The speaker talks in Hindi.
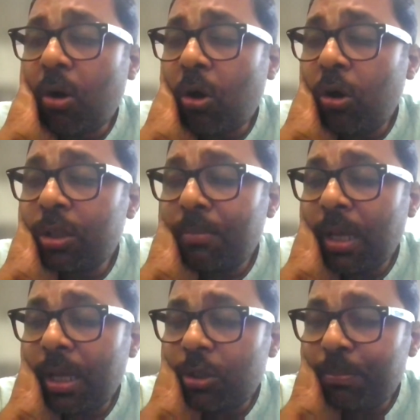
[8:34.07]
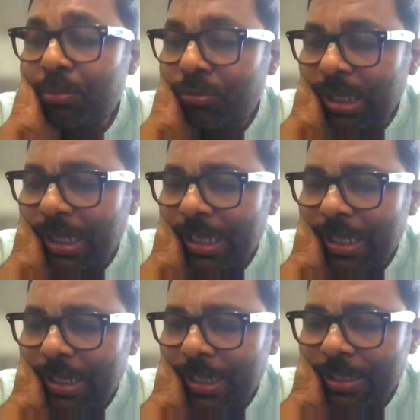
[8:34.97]
बहुत महत्वपूर्ण
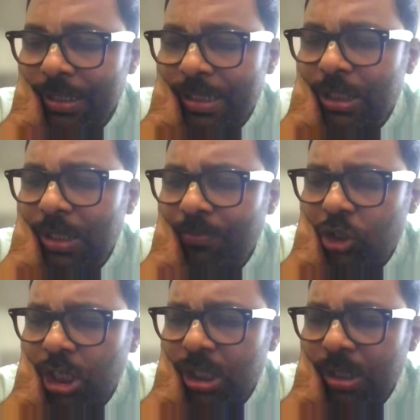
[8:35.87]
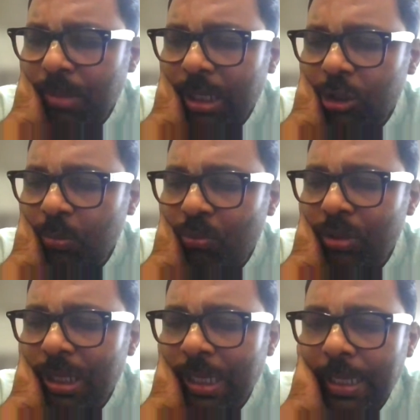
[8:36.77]
है किस विषय से
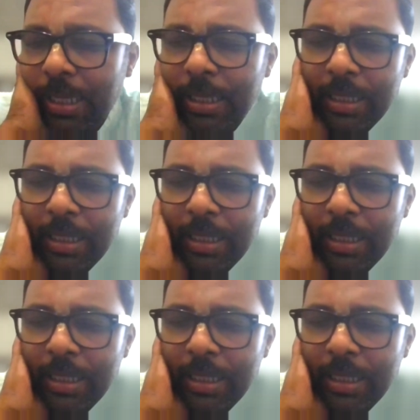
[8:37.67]
महत्वपूर्ण है